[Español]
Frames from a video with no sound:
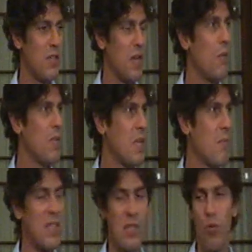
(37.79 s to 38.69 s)
tres
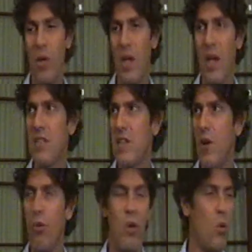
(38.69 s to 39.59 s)
veces más seguridad,
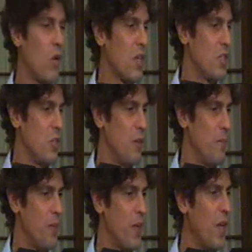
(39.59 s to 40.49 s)
salud, educación,